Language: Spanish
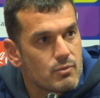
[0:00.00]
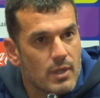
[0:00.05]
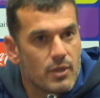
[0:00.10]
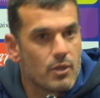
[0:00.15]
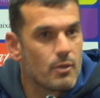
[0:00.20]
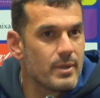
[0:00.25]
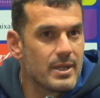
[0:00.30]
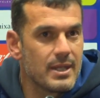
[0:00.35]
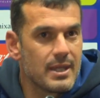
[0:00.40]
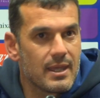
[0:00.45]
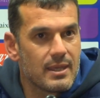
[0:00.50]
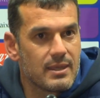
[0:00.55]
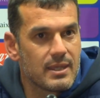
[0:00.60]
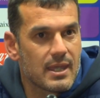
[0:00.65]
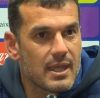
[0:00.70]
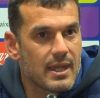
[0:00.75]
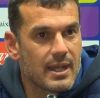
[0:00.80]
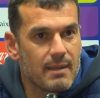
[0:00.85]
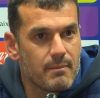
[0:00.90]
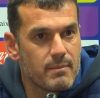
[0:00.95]
Cuando vine
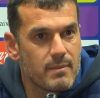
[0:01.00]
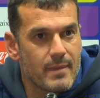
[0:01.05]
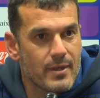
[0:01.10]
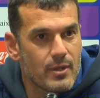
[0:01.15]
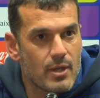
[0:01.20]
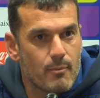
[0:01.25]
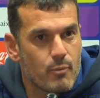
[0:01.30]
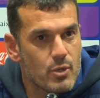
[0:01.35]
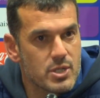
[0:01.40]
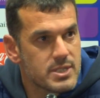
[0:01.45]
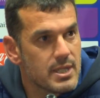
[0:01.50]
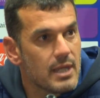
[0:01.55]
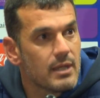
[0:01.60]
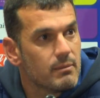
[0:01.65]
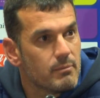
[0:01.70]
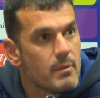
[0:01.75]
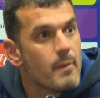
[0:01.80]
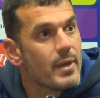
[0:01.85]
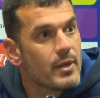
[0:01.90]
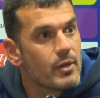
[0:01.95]
dije que era mi mayor apuesta,
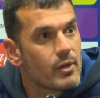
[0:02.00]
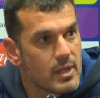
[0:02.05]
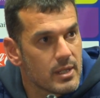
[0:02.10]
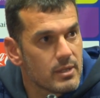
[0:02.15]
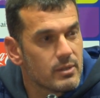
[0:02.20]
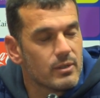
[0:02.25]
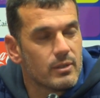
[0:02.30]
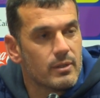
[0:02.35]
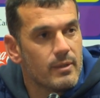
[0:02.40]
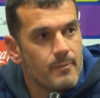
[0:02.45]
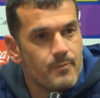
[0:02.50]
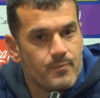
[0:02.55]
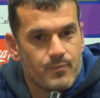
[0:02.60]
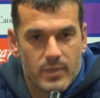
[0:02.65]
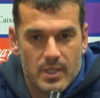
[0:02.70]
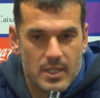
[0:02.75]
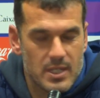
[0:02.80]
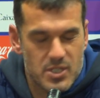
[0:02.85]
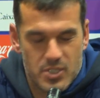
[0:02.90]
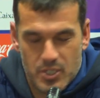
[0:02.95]
mi mayor reto,
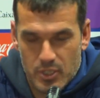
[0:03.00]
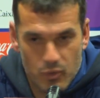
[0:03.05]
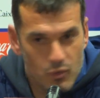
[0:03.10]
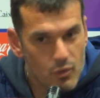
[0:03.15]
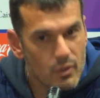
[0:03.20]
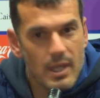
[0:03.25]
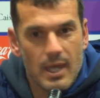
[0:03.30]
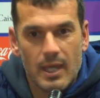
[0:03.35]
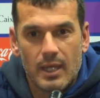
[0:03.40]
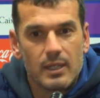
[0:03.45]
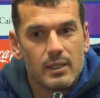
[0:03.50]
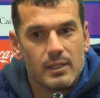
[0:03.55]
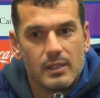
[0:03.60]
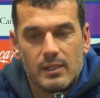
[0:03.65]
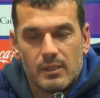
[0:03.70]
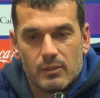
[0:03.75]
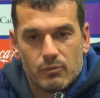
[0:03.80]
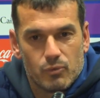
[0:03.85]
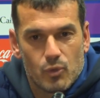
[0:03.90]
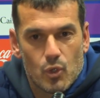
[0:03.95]
y sin duda
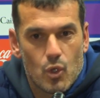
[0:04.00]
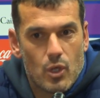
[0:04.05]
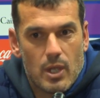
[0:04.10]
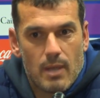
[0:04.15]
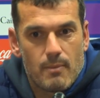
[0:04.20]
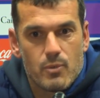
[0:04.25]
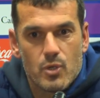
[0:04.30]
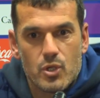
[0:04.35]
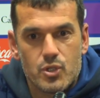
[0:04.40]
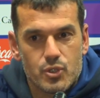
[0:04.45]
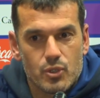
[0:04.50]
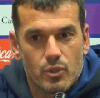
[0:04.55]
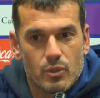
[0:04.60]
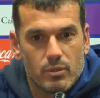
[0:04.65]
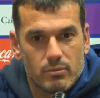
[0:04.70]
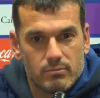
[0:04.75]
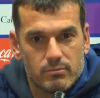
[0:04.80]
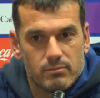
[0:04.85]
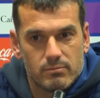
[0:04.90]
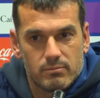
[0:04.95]
no lo cambio esto,